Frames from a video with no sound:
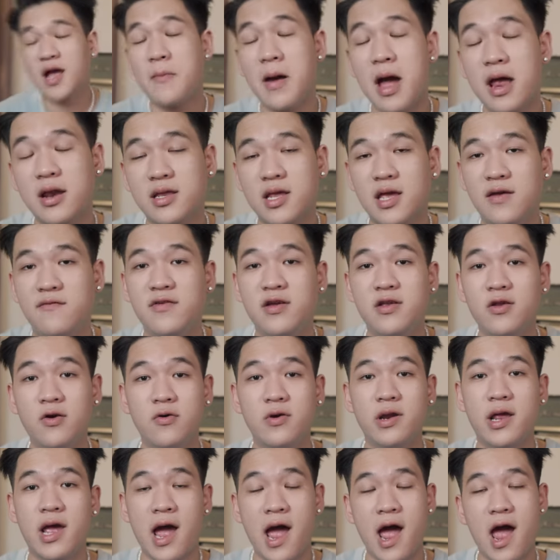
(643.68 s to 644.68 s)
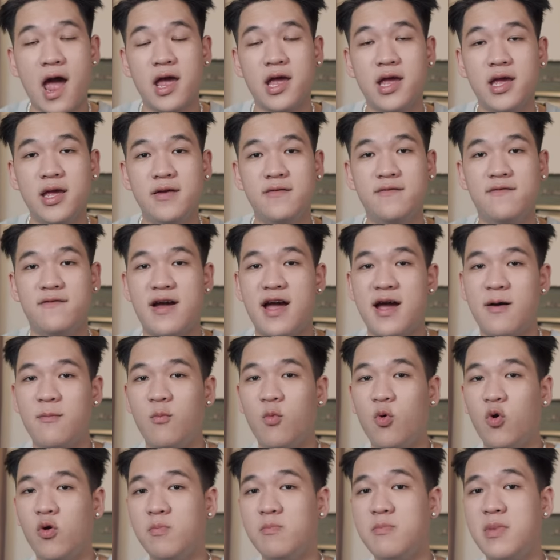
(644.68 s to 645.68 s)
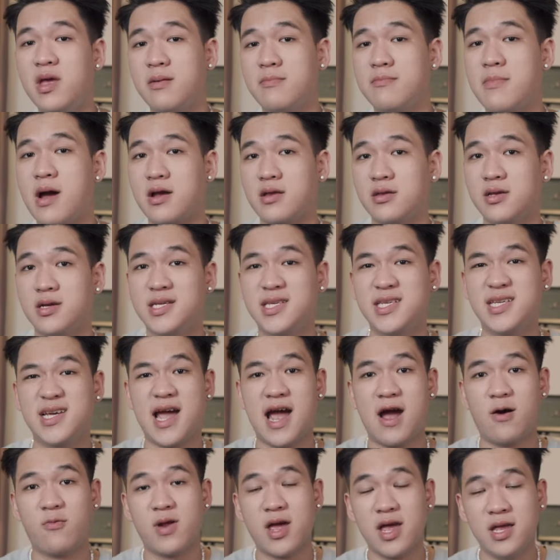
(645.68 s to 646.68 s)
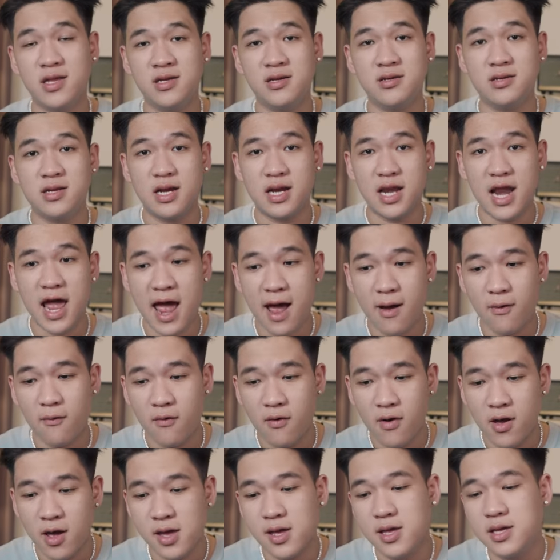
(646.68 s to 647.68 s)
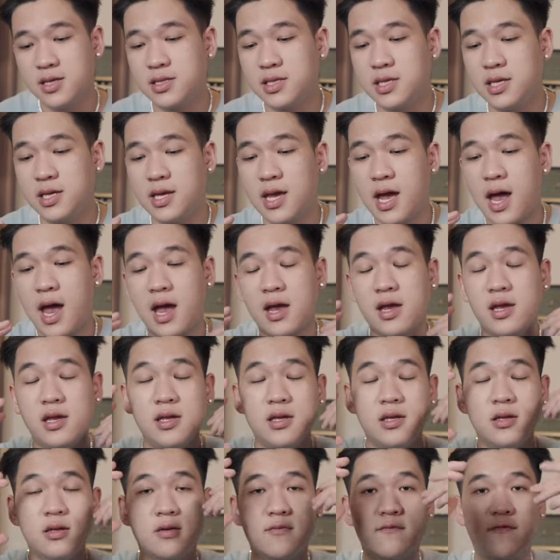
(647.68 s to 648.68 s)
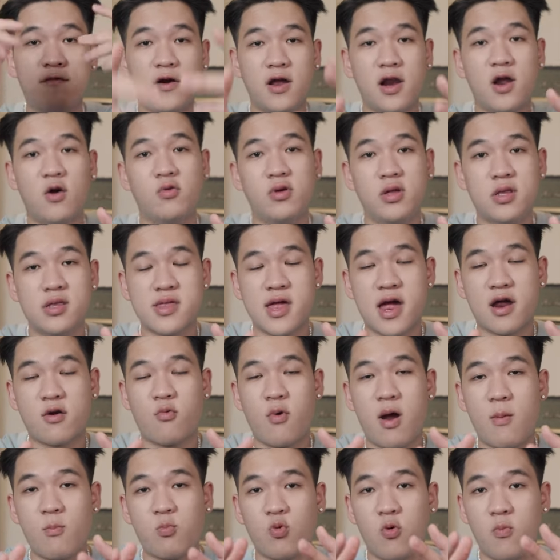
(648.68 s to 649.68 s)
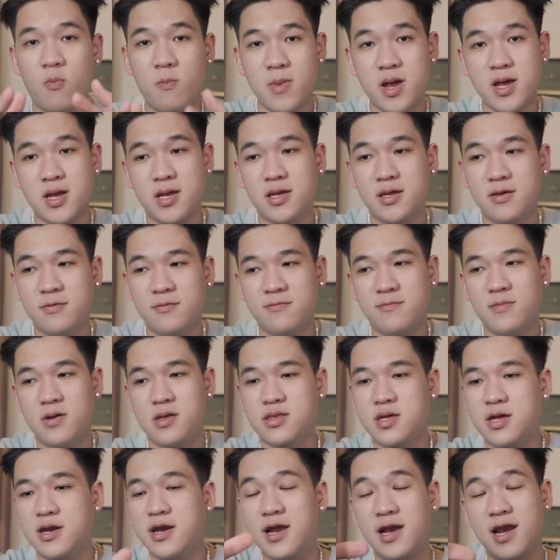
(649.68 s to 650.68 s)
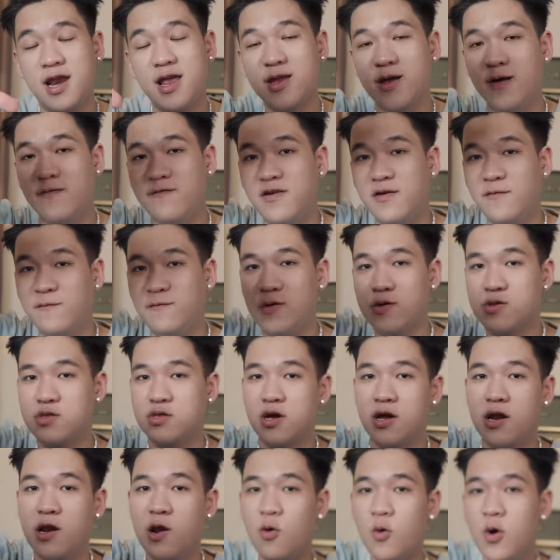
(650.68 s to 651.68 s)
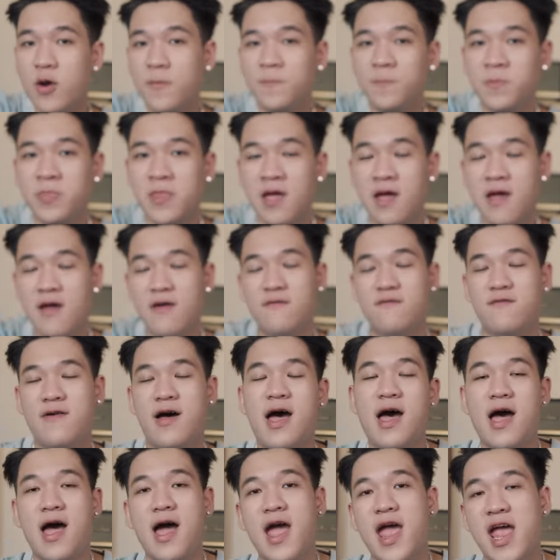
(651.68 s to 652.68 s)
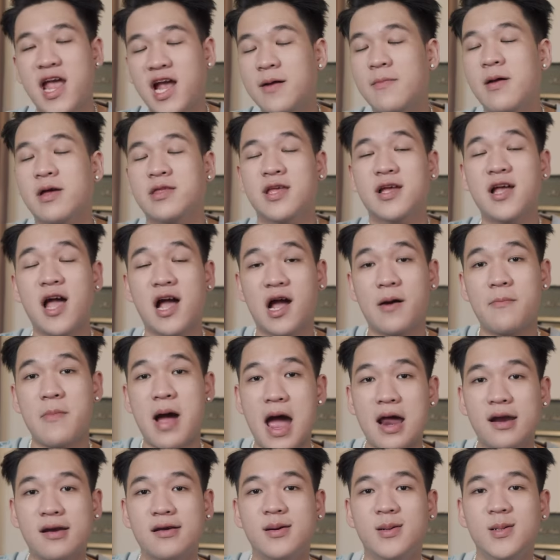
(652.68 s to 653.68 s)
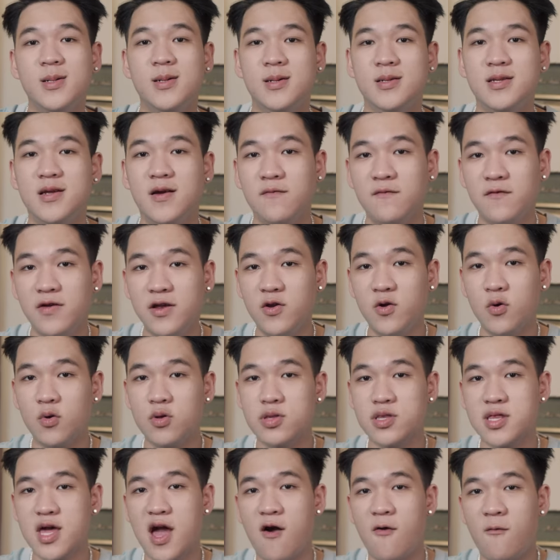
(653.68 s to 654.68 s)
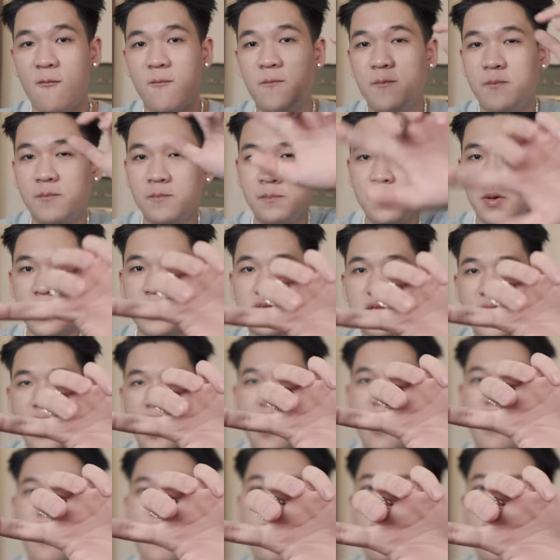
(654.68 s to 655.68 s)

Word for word: các bạn thấy video này hay và muốn mình mặc những chiếc áo này như thế nào thì hãy follow Instagram của mình Mình sẽ để link ở phần phía dưới luôn Và hẹn gặp lại tất cả các bạn ở những video sau Peace